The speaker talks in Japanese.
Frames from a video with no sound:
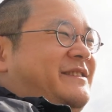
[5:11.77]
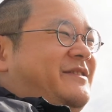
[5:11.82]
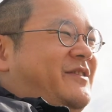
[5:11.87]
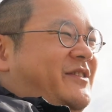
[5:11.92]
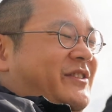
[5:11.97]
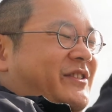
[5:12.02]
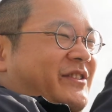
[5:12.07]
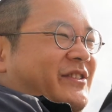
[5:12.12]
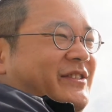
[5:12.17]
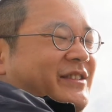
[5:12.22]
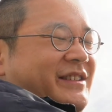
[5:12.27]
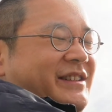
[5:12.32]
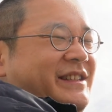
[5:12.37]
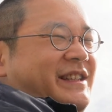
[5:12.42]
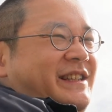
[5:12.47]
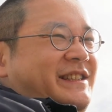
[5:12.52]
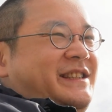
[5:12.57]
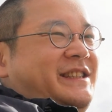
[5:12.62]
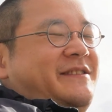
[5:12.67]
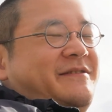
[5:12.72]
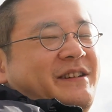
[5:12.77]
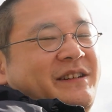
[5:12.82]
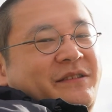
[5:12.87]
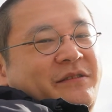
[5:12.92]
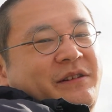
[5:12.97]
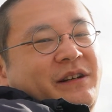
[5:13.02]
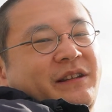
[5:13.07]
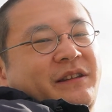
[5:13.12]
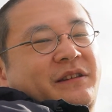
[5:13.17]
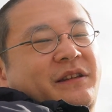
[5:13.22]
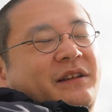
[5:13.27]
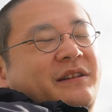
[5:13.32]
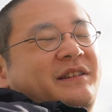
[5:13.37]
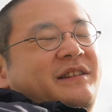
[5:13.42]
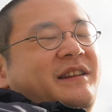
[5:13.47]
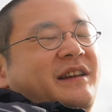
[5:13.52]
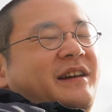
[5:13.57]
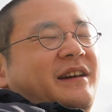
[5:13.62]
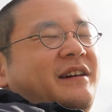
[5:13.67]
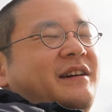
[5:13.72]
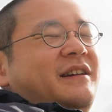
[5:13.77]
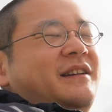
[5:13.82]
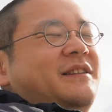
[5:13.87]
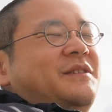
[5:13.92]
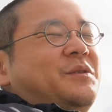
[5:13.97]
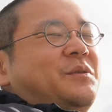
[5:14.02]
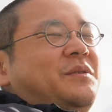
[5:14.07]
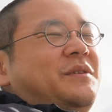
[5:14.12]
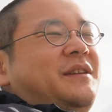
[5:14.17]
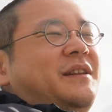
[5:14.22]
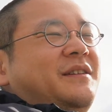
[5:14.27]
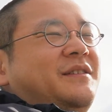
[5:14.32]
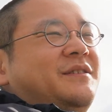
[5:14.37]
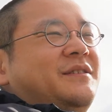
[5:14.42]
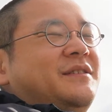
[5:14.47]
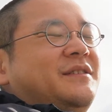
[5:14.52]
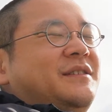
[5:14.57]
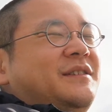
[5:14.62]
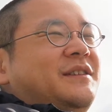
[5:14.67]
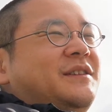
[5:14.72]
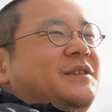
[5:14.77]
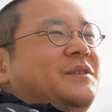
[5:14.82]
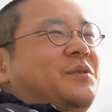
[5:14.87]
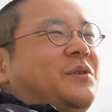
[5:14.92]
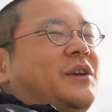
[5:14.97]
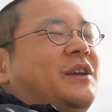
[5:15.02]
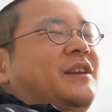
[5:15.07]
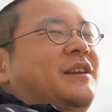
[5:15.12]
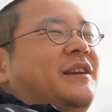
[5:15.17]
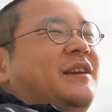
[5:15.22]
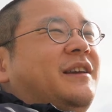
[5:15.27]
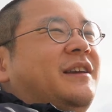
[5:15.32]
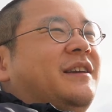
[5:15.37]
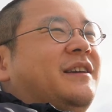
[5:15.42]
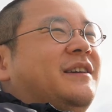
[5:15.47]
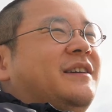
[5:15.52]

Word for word: この景色はとかって言って撮ってる時に